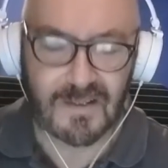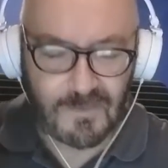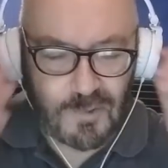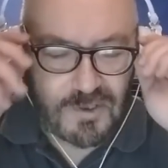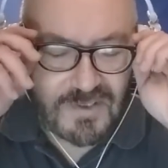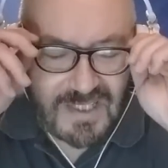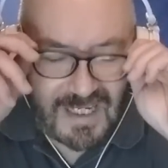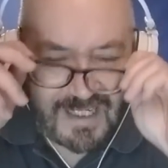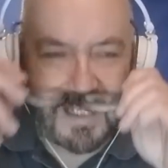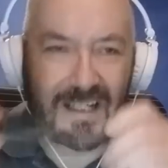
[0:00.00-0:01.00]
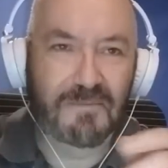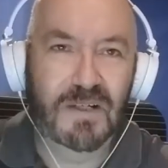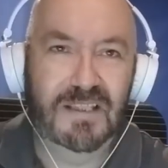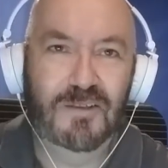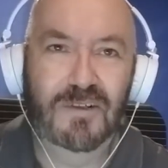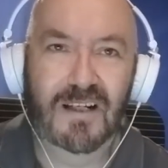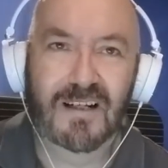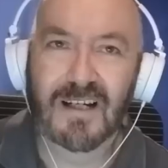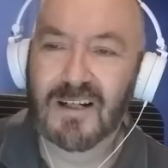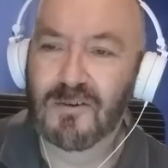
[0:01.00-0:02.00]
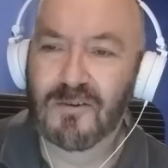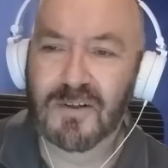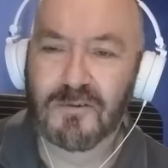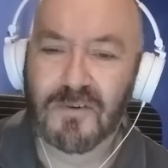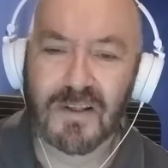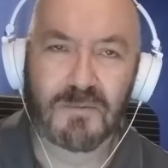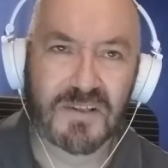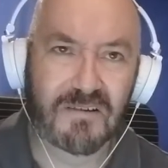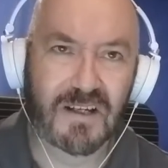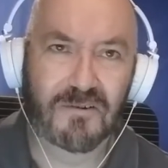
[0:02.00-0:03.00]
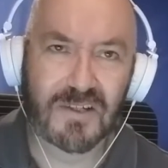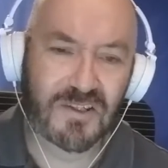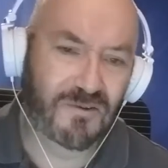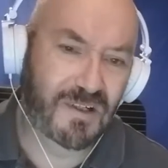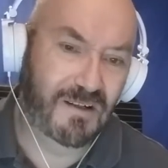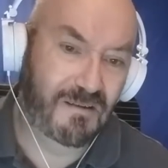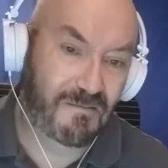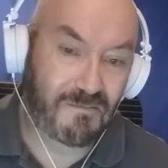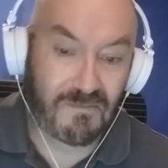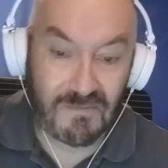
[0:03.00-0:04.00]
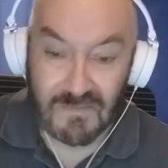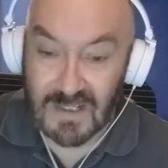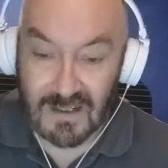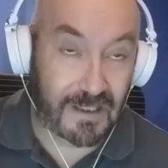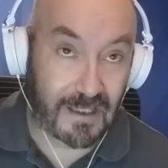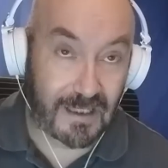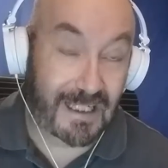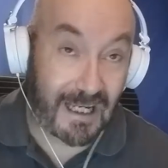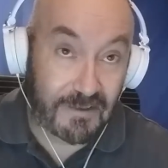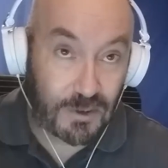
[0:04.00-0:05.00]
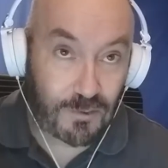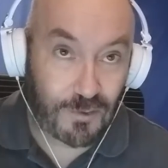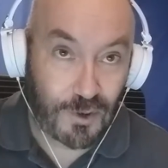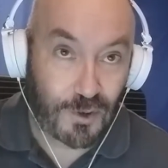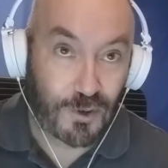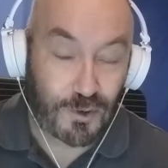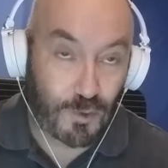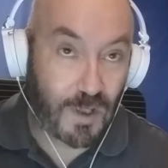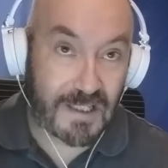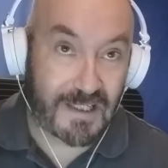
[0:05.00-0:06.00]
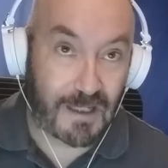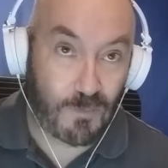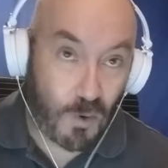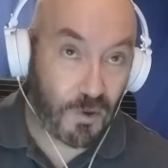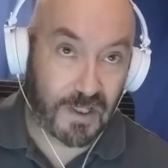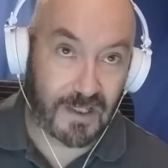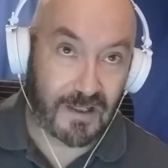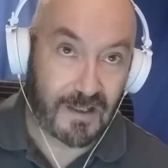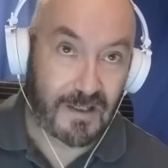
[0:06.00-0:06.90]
Bueno, si acá la investidura del cargo, recordemos ese viejo dicho que el, hábito no hace al monje.